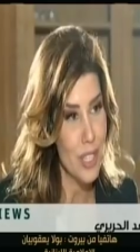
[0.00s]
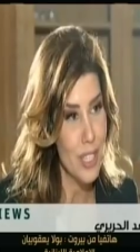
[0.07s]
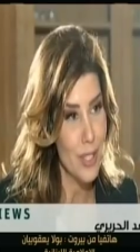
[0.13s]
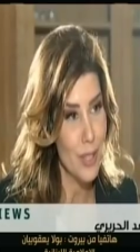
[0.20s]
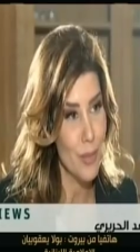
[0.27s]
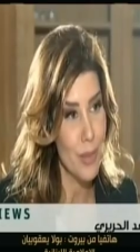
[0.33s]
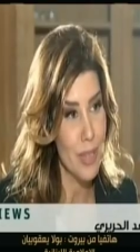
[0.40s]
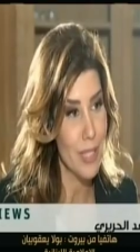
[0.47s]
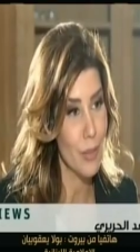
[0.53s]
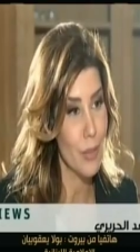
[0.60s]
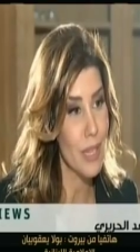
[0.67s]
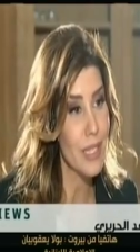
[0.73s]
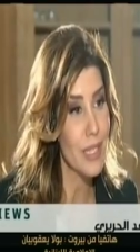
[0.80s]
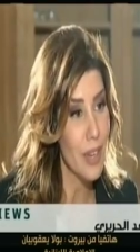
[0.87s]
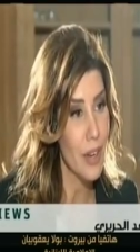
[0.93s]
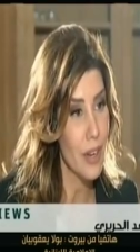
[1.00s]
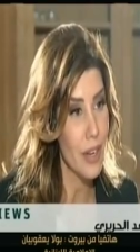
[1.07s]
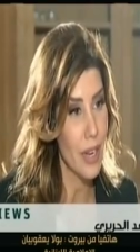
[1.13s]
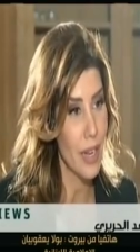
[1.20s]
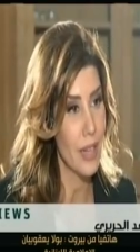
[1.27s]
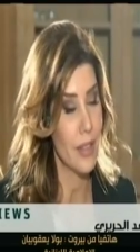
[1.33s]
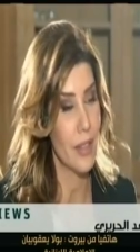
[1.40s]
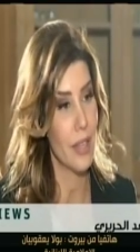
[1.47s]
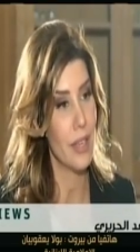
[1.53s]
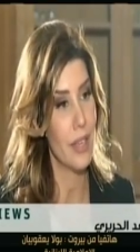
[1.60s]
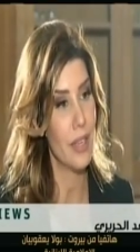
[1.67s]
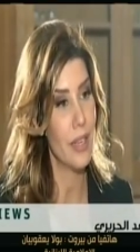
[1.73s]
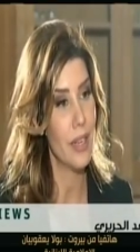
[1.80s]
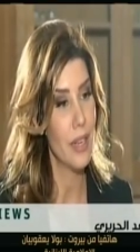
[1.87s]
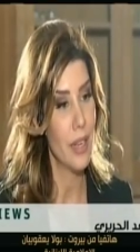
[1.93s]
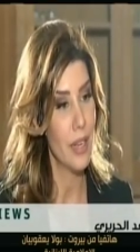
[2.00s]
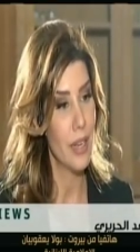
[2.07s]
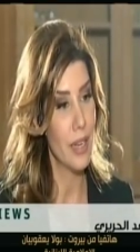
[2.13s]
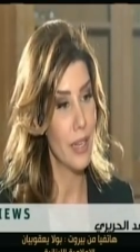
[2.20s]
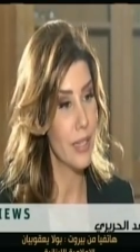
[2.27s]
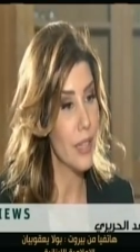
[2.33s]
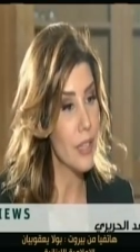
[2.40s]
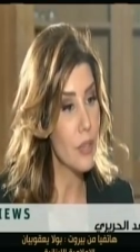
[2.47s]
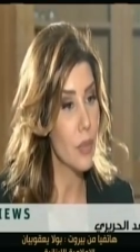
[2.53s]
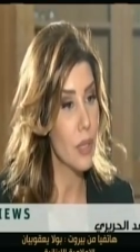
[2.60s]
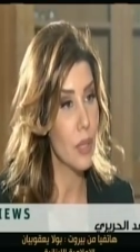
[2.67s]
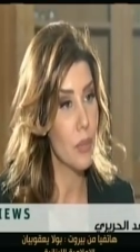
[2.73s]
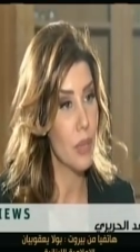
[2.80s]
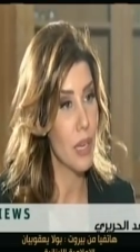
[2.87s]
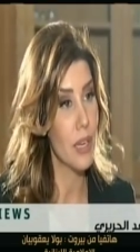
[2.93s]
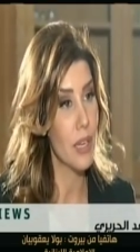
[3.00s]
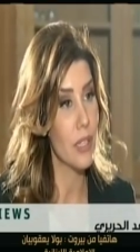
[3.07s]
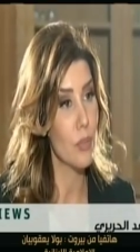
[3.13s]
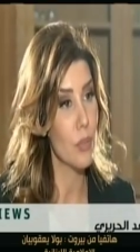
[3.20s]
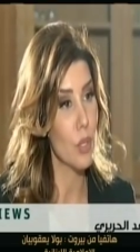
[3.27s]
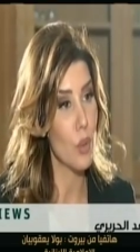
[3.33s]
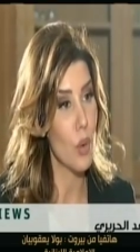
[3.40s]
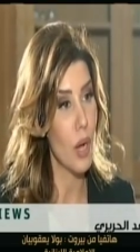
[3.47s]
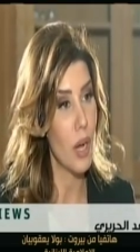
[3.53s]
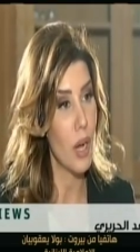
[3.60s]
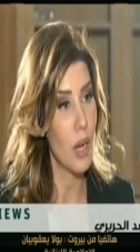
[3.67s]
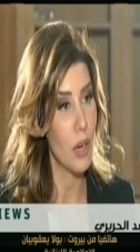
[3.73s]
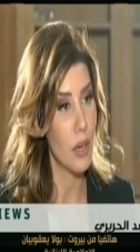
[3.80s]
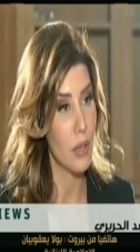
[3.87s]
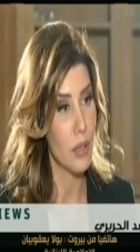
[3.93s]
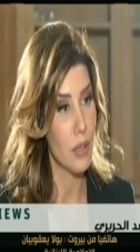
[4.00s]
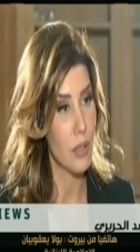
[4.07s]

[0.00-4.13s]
بلبنان بيطلعوا بيشدوا عصب كل واحد بيشد عصب جماعته